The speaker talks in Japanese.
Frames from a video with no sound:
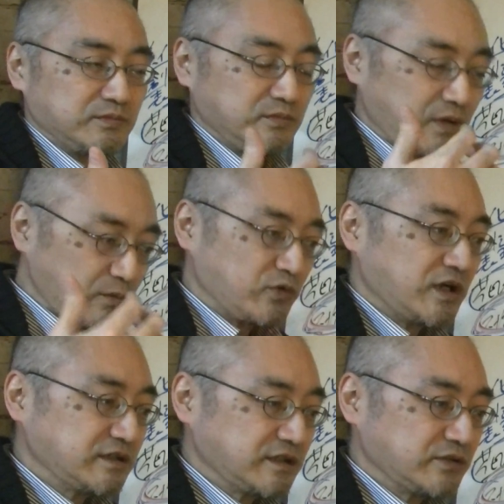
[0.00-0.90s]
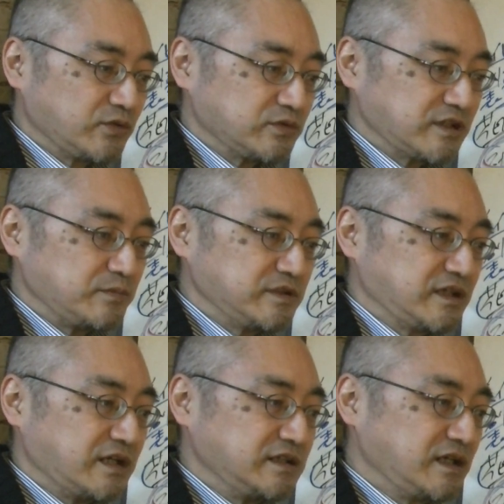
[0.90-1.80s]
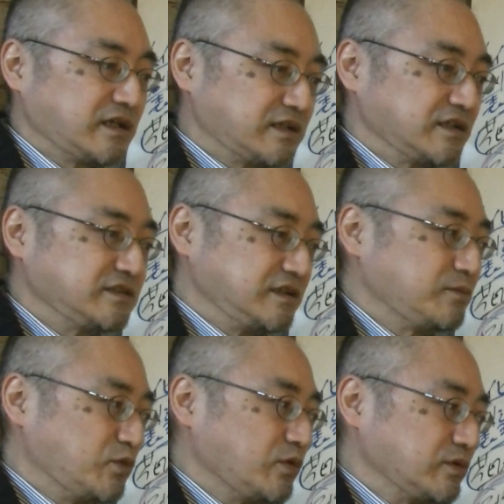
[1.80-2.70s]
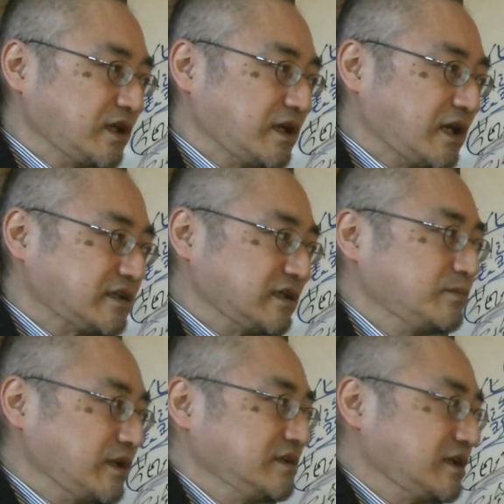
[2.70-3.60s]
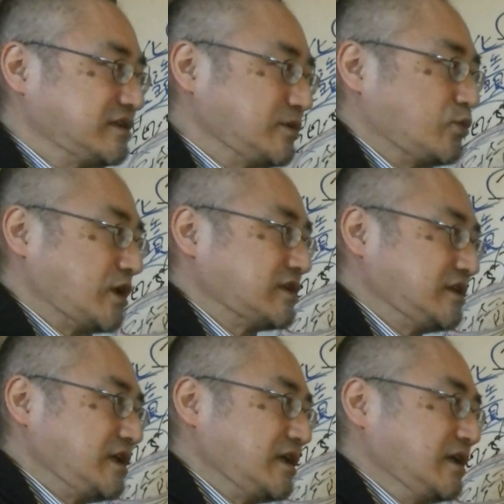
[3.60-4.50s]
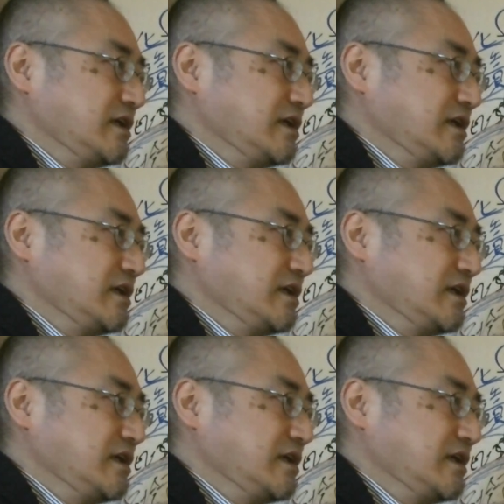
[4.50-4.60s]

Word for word: うまあもらって当然みたいな形でもなんか当たり前になってもらって